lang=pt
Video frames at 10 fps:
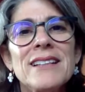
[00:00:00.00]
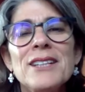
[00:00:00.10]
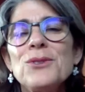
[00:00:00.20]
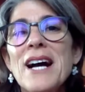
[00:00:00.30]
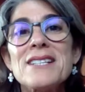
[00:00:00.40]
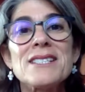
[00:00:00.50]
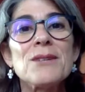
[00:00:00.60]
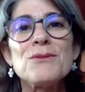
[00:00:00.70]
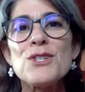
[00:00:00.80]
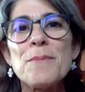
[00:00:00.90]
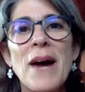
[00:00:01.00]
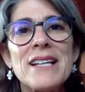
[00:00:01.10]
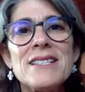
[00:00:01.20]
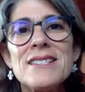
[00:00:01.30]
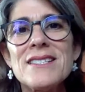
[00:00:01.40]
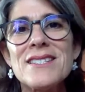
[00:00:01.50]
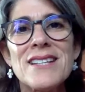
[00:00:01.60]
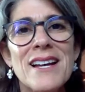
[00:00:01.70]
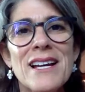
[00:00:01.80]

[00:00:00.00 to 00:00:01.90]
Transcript: na educação de países